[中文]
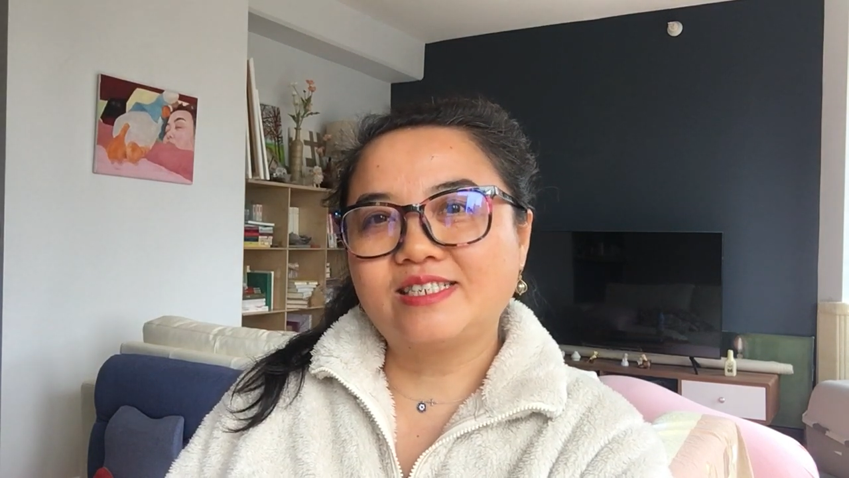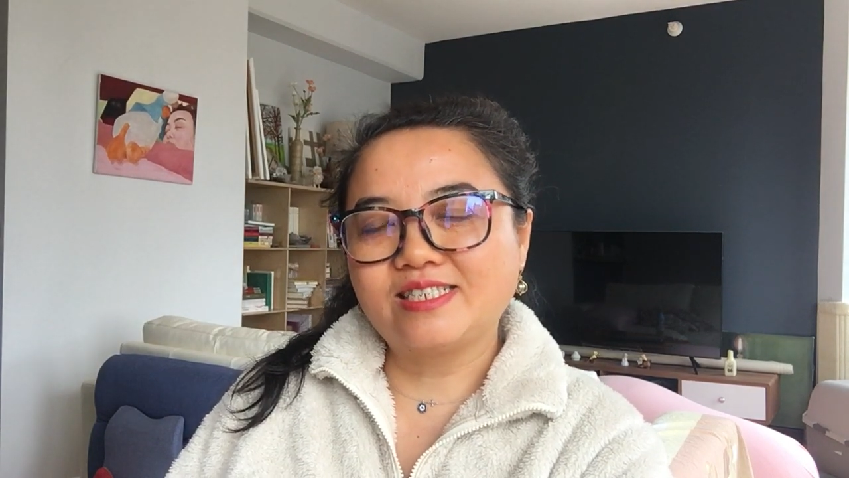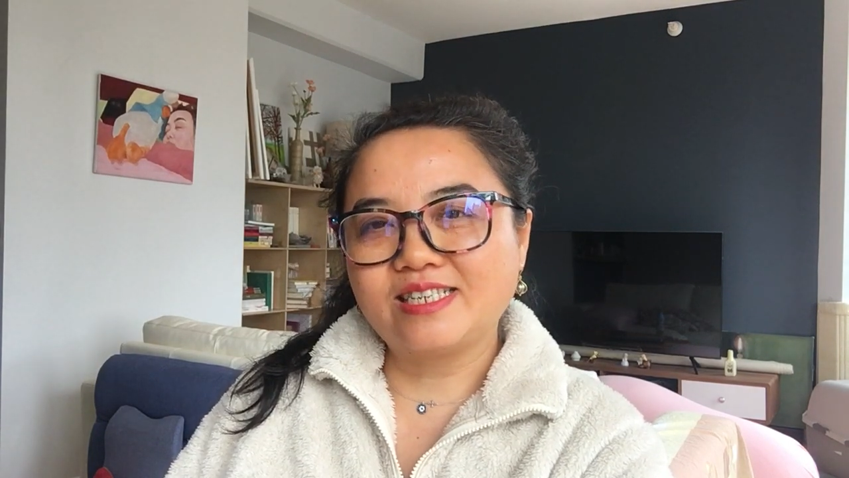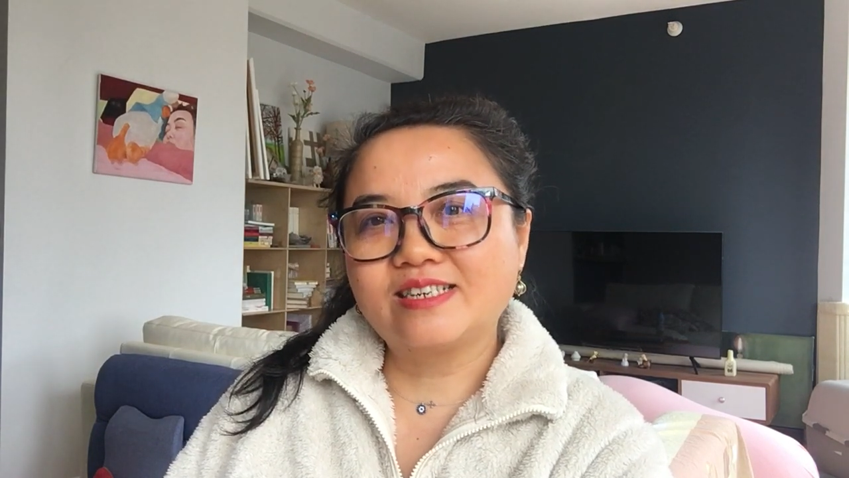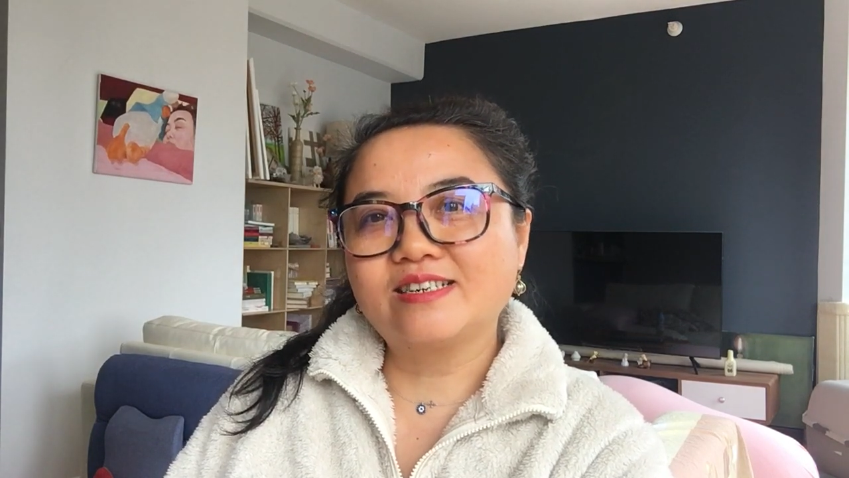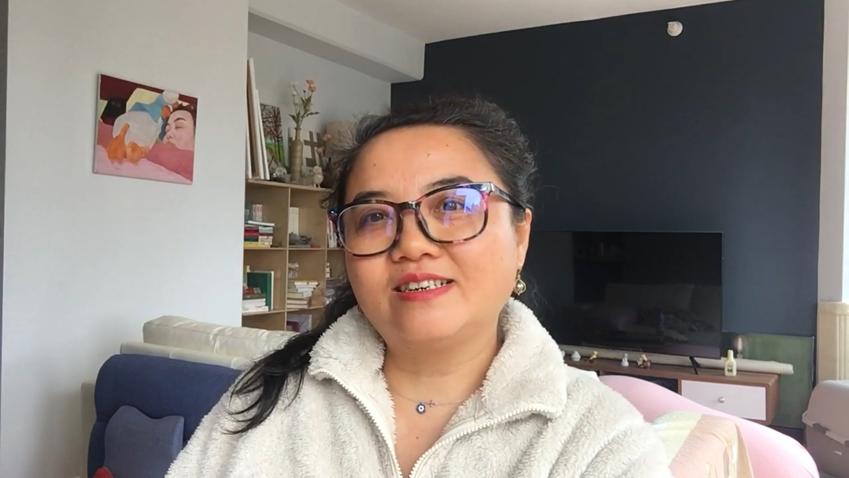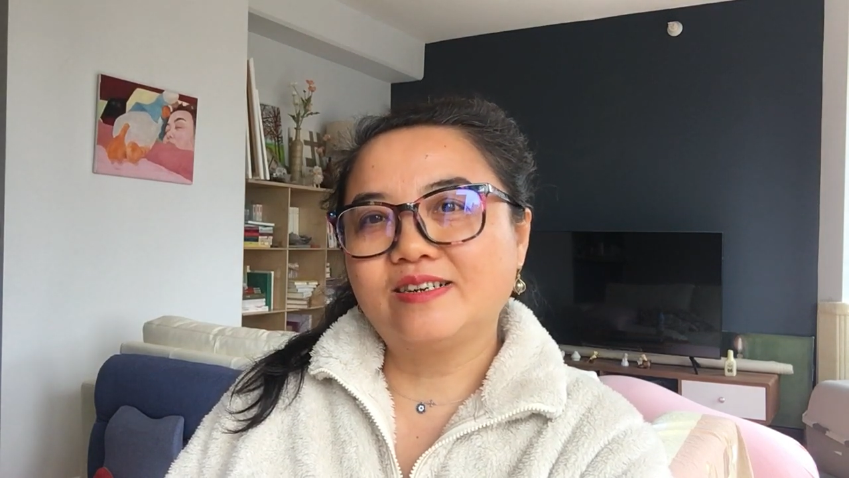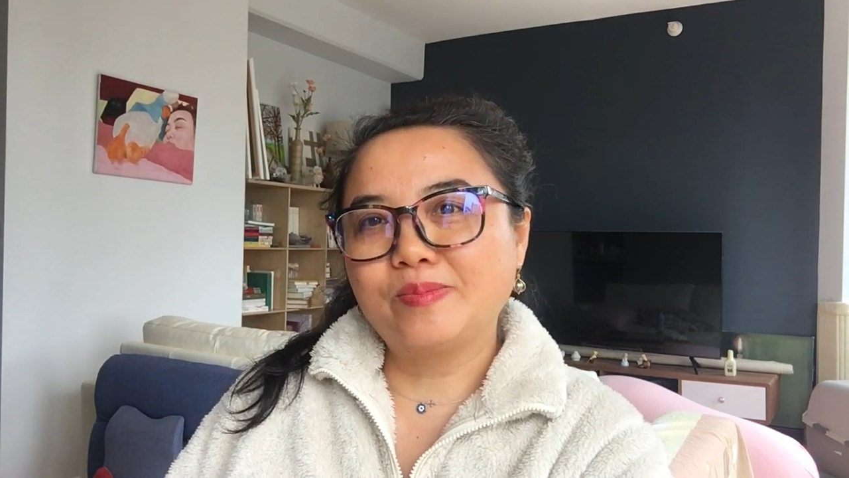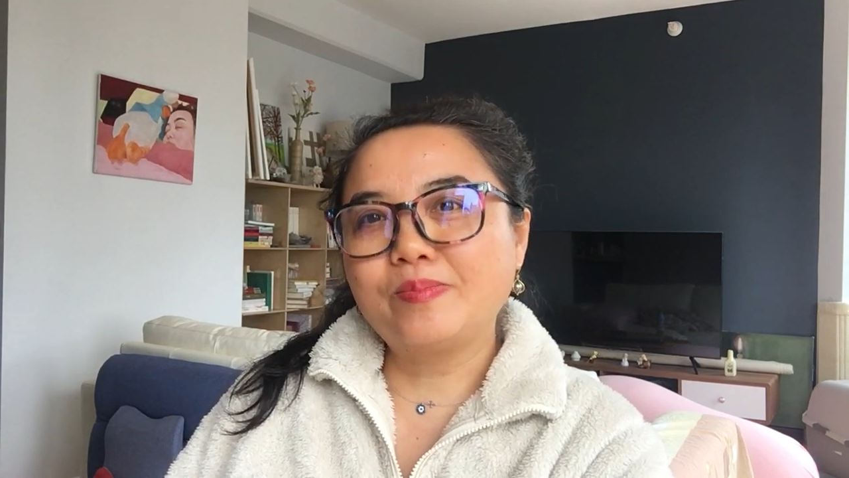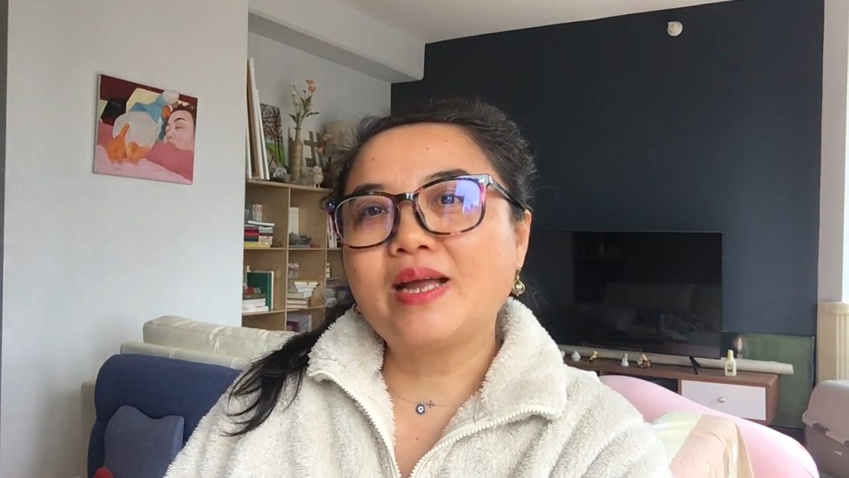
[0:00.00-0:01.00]
是一个
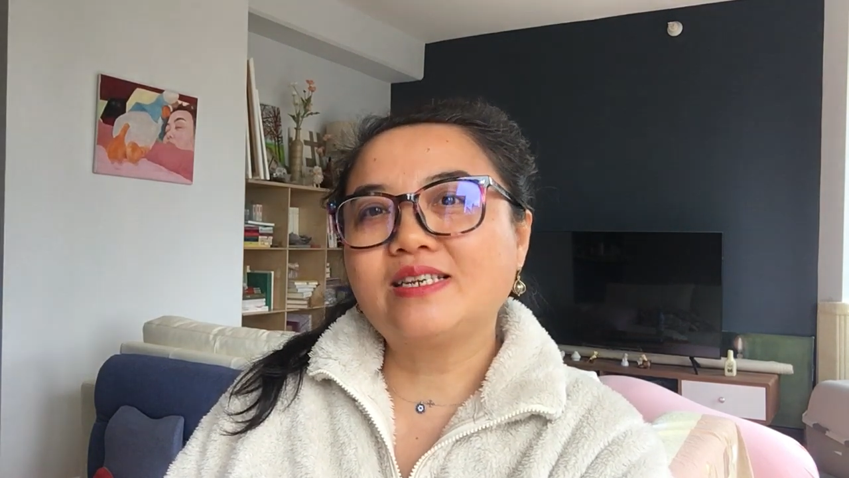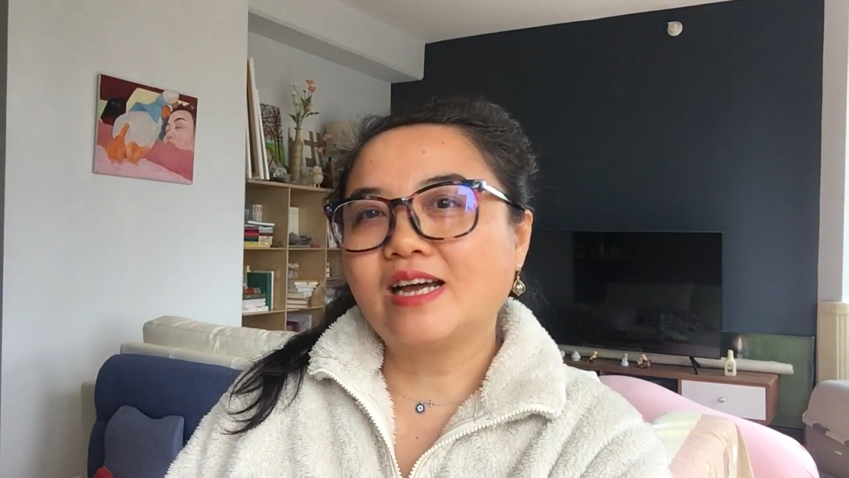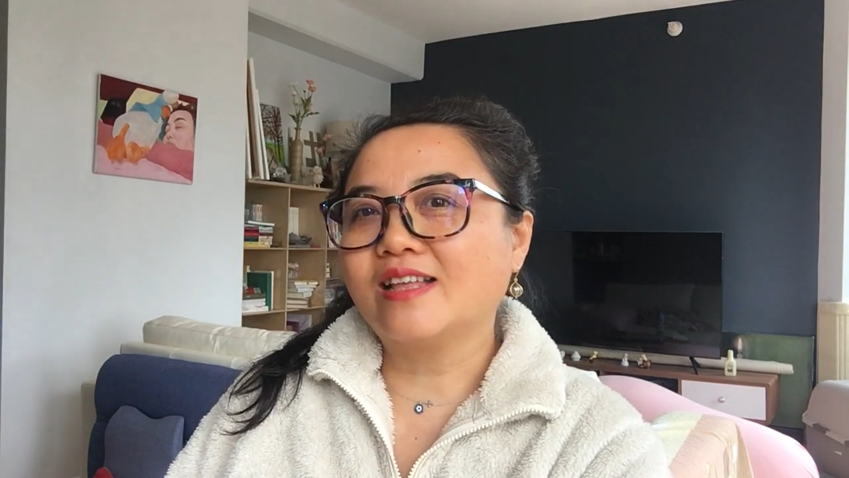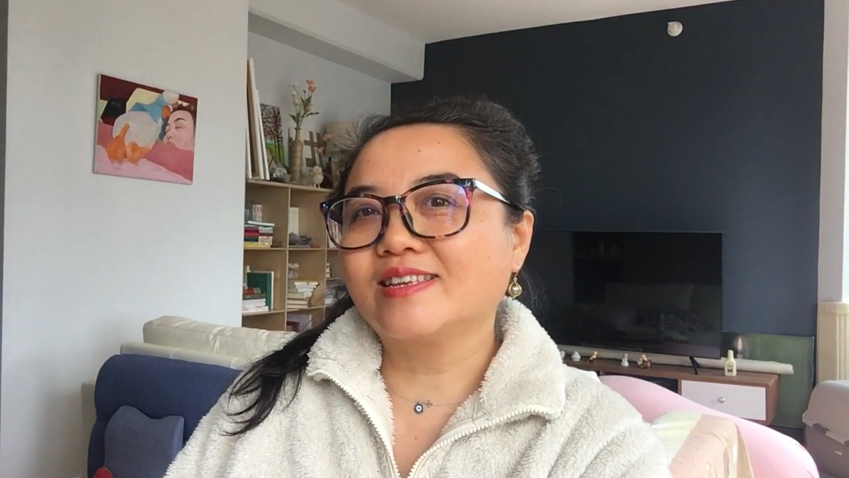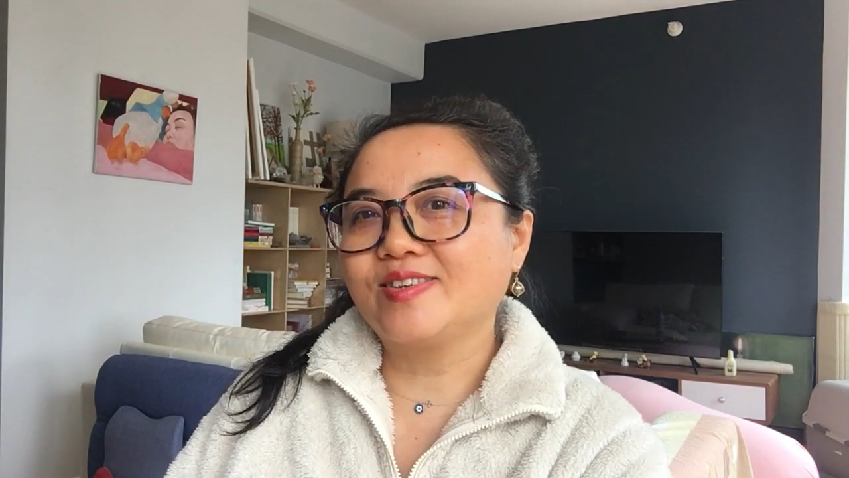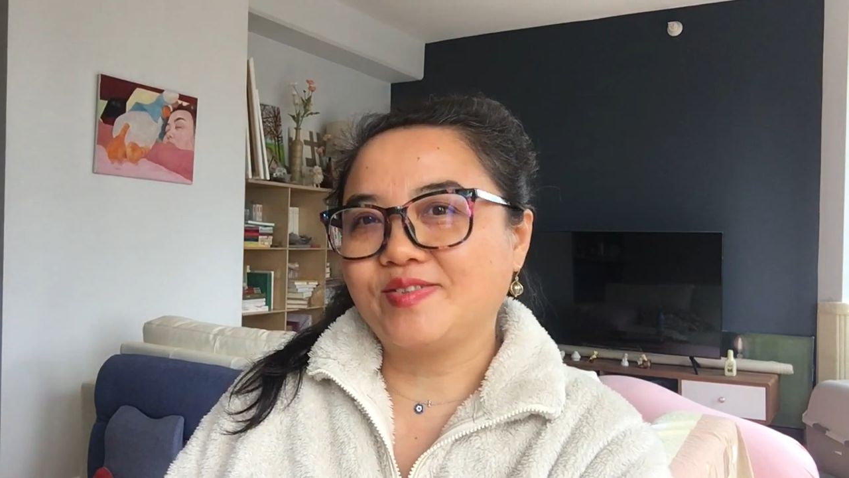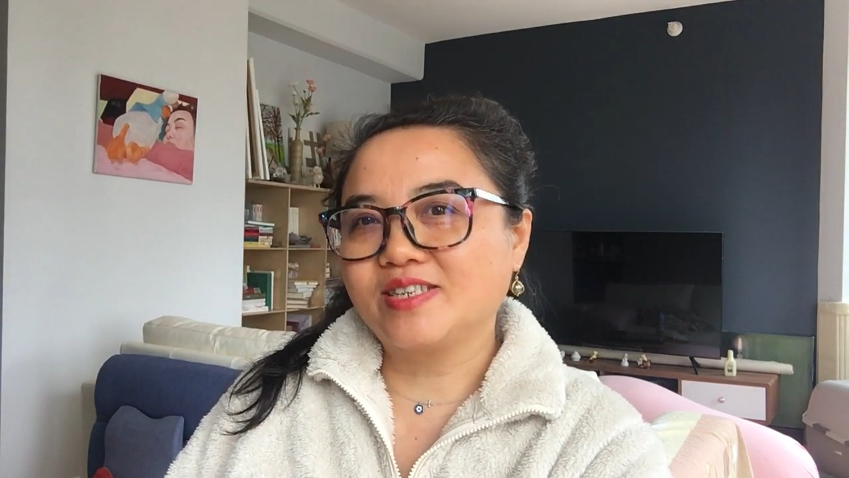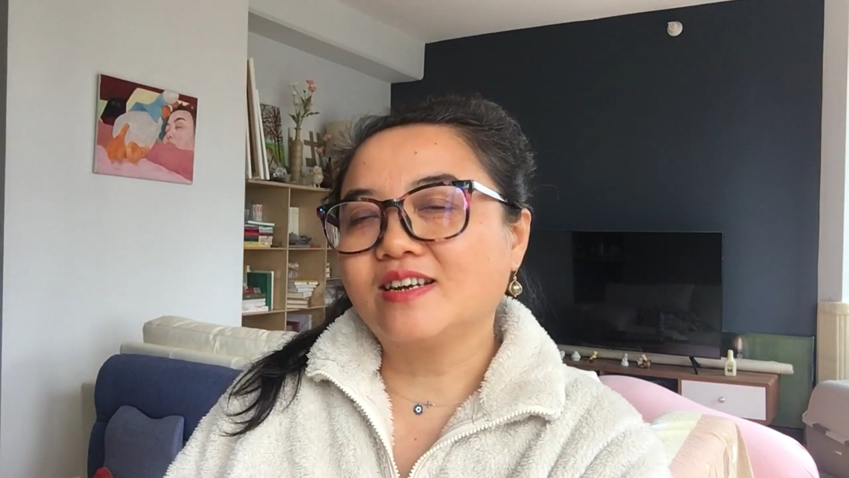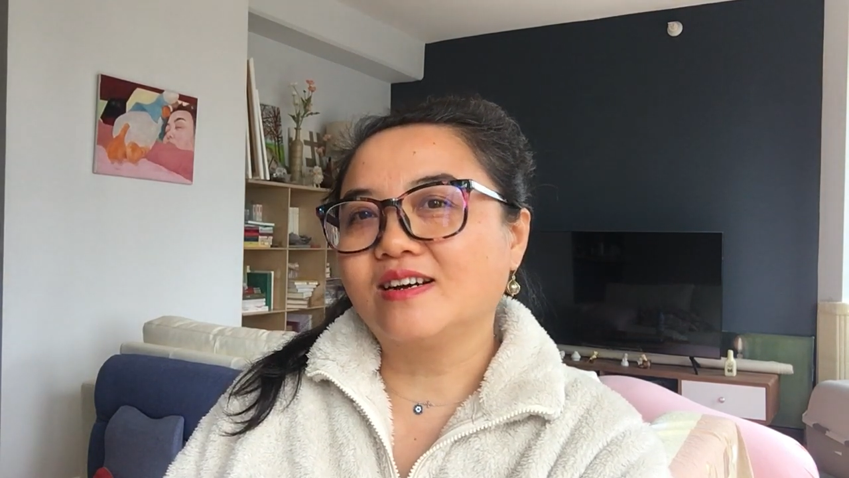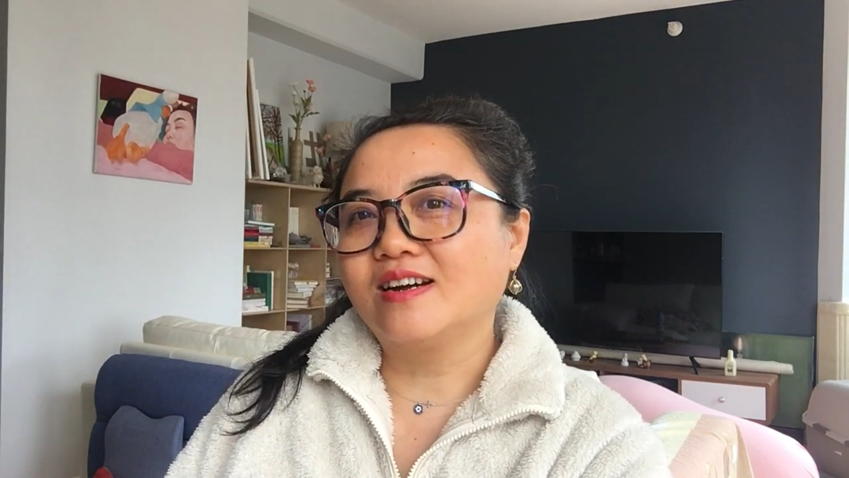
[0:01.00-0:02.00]
漫长的旅程